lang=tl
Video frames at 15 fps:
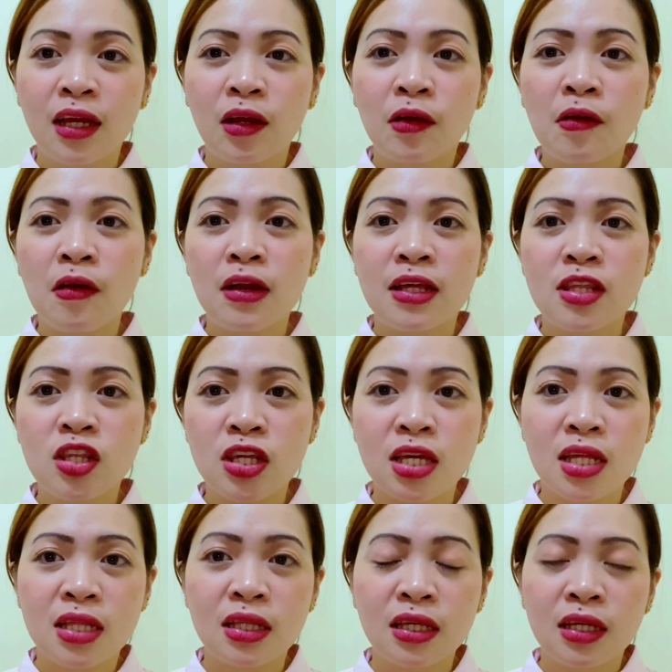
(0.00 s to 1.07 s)

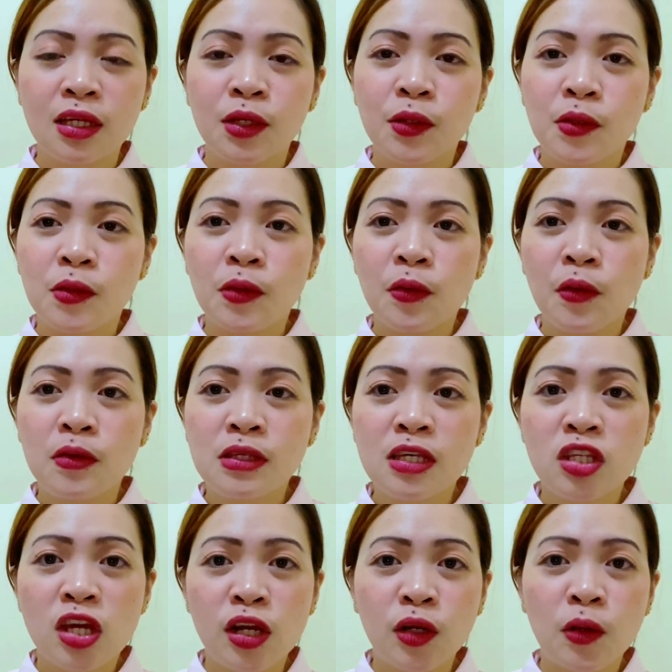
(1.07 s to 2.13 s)
collagen. So,
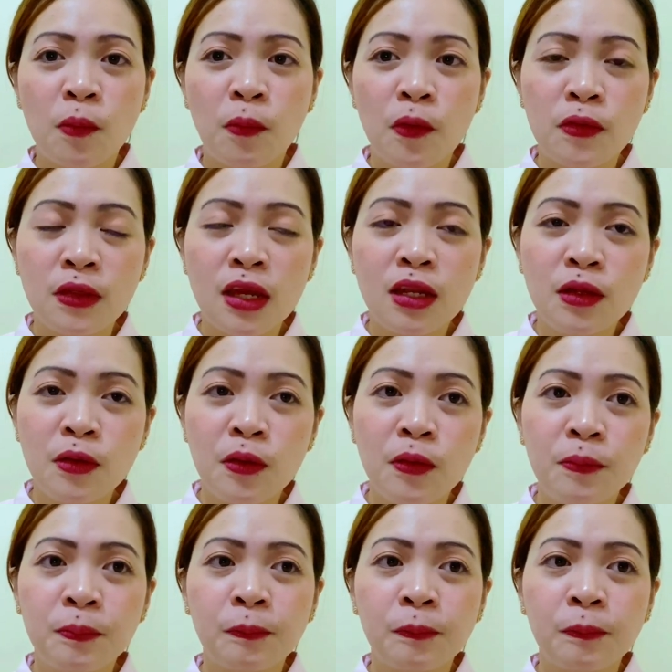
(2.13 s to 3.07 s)
share ko po sa inyo.